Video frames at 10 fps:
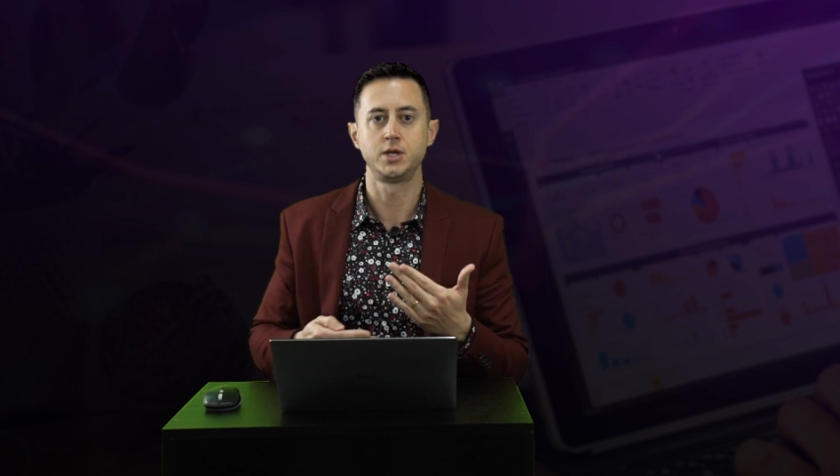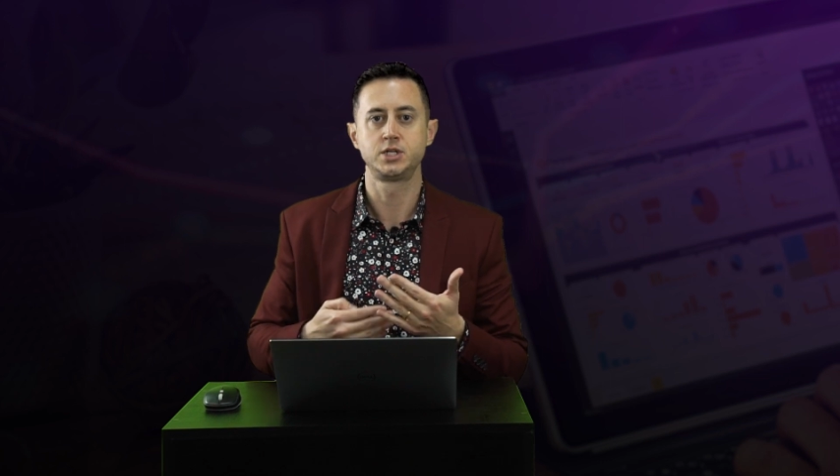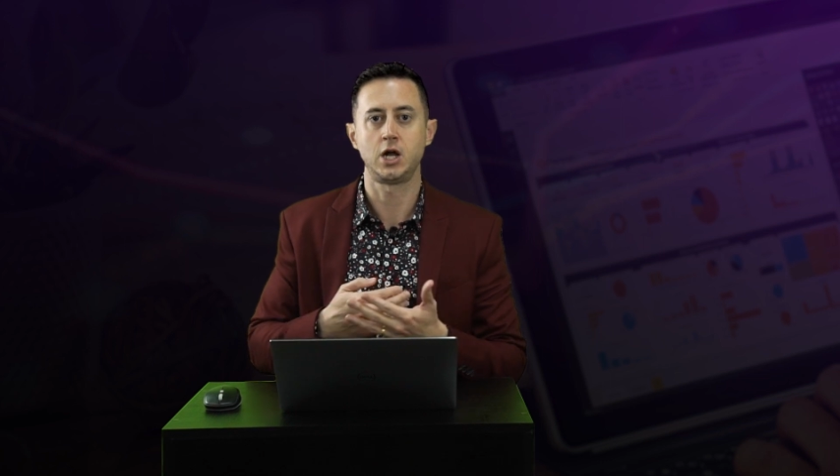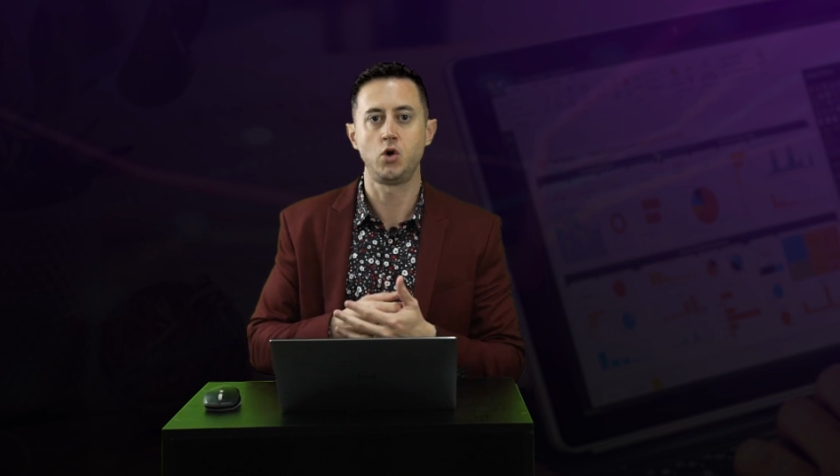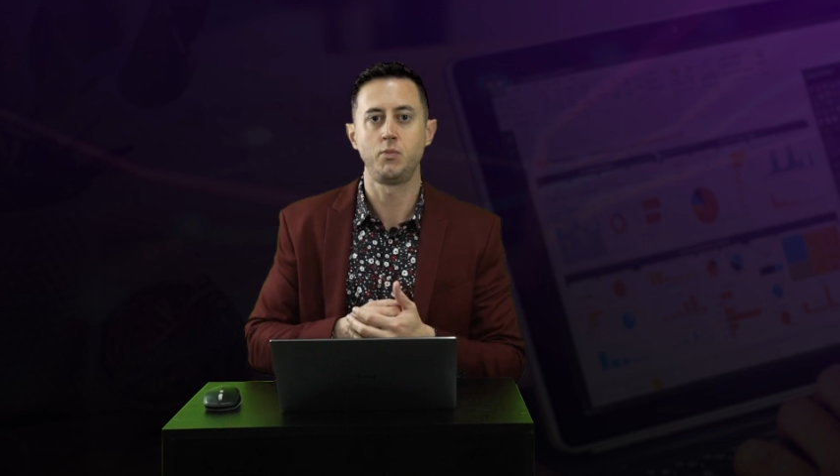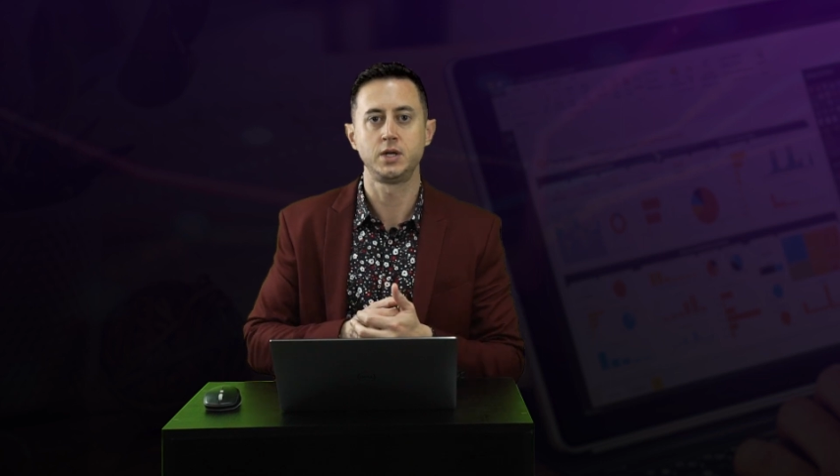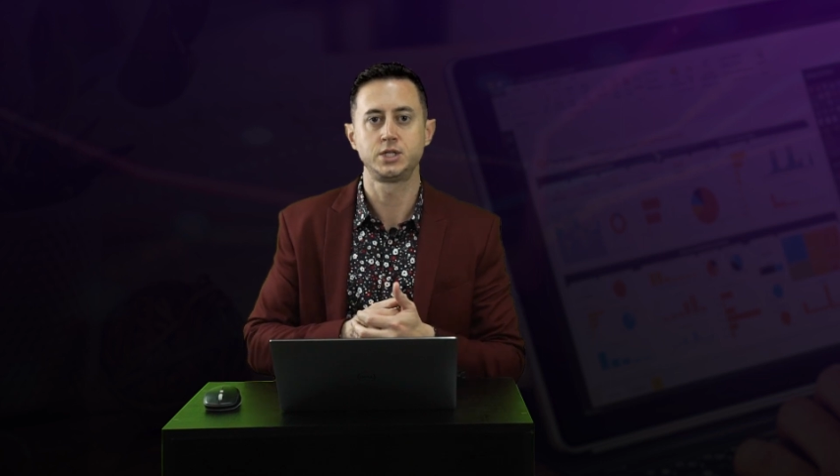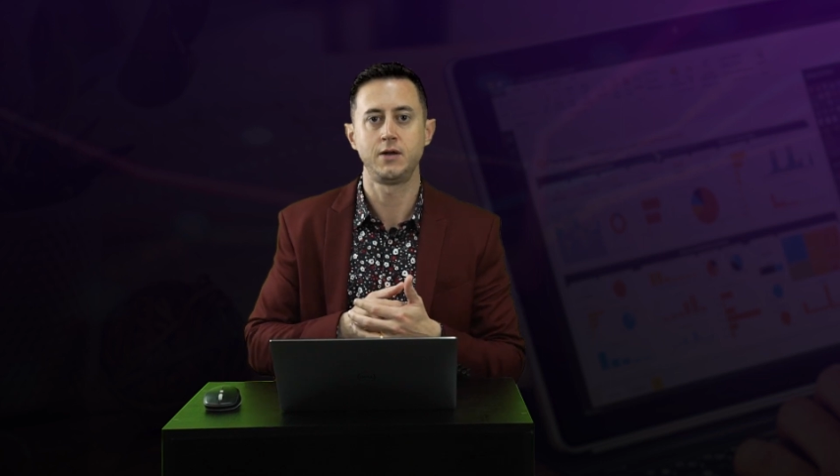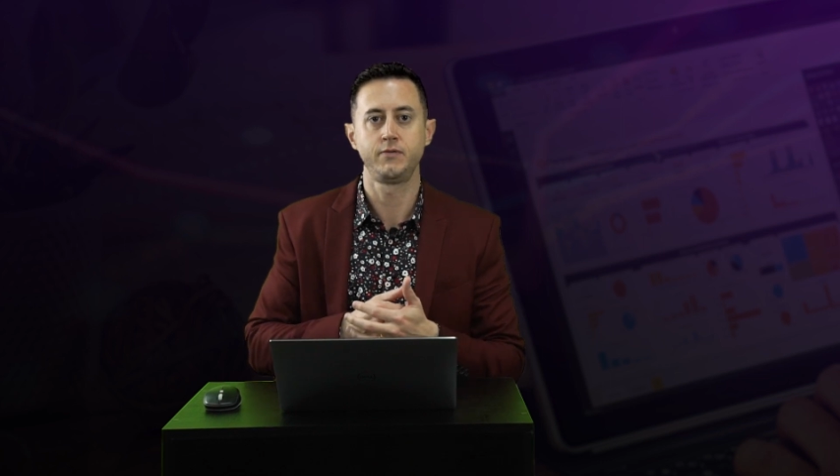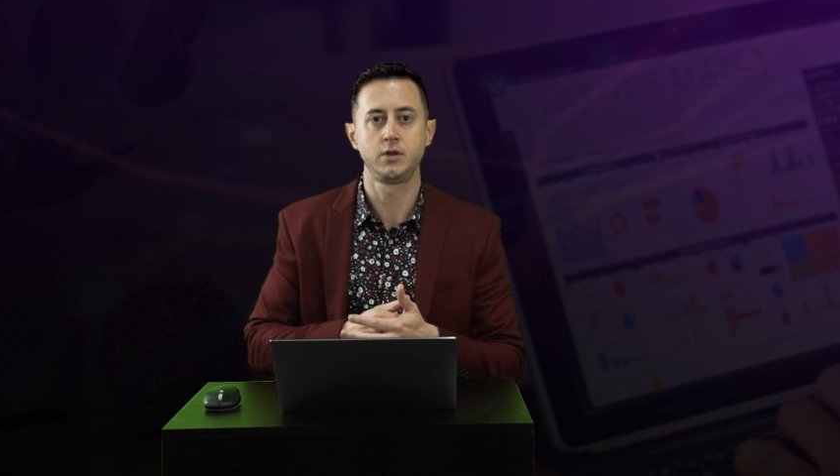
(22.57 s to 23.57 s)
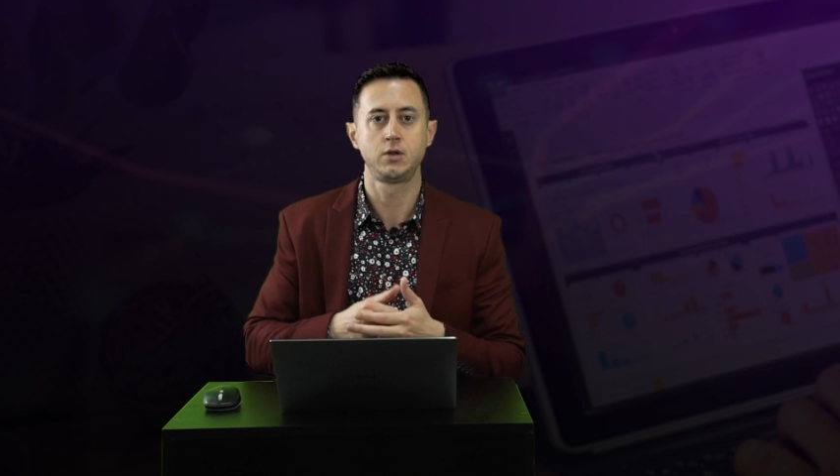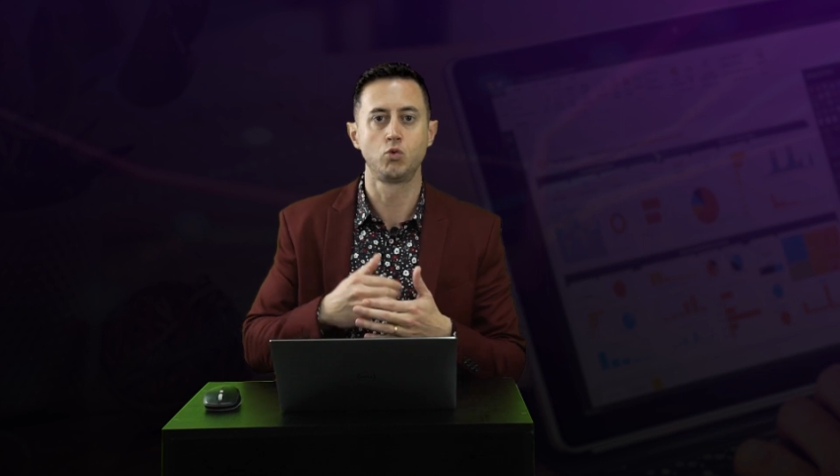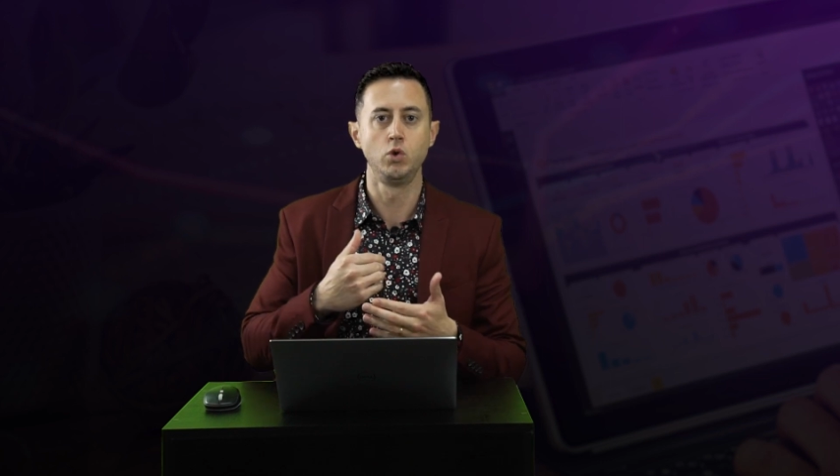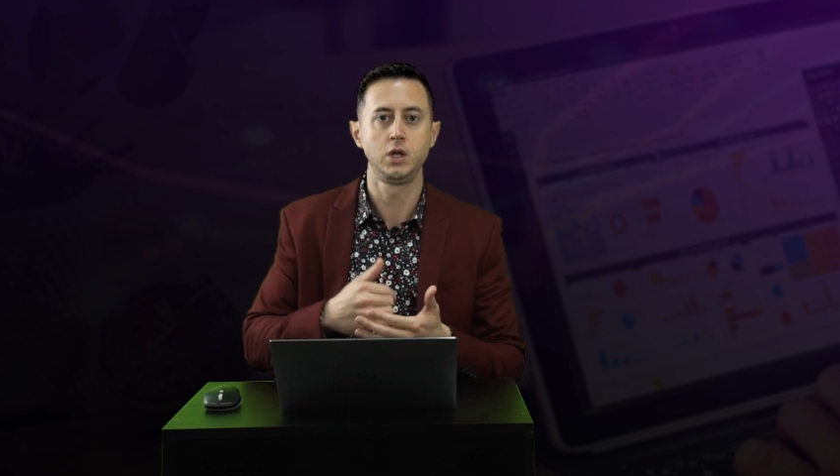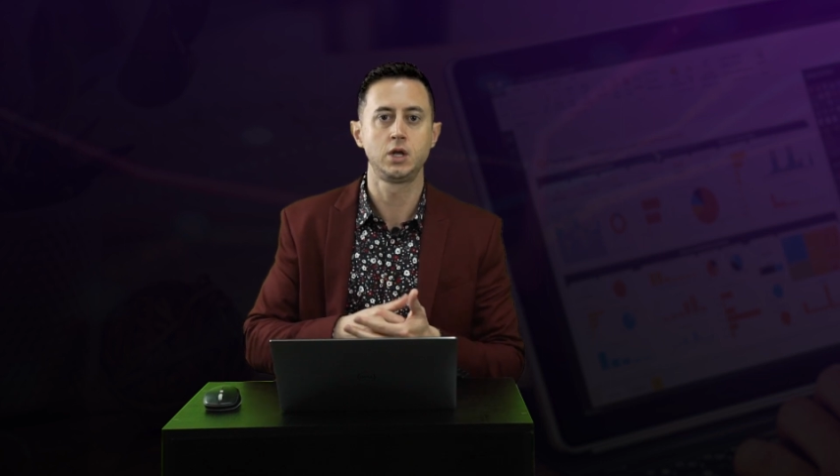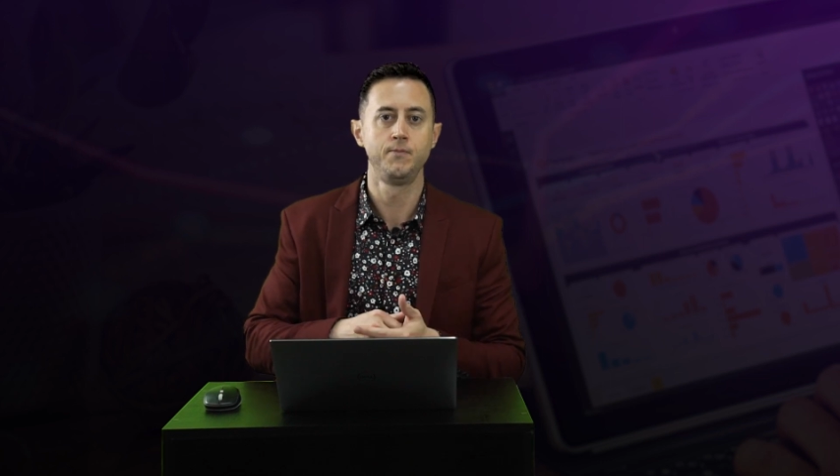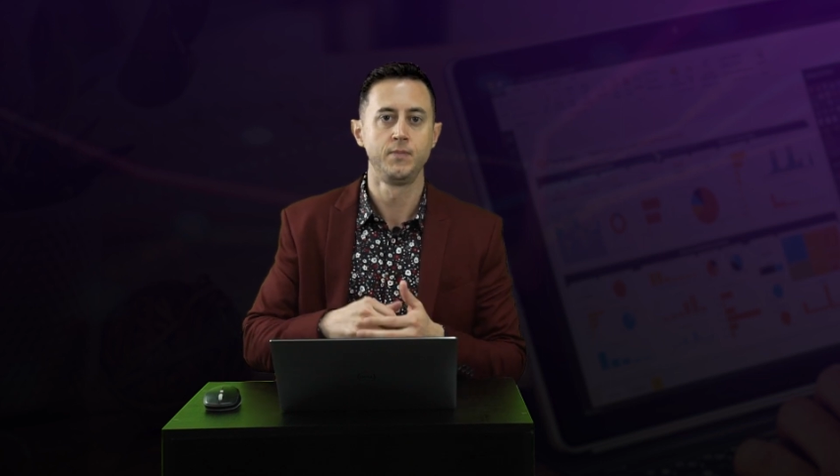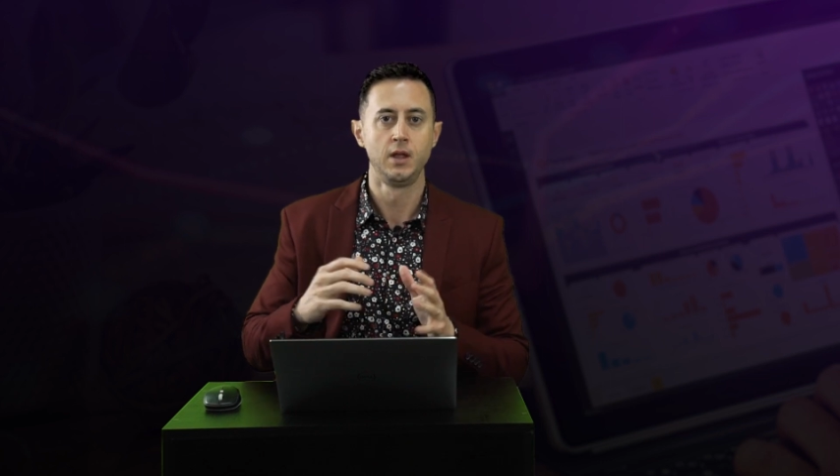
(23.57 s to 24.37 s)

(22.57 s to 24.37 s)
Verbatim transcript: achar uma chave única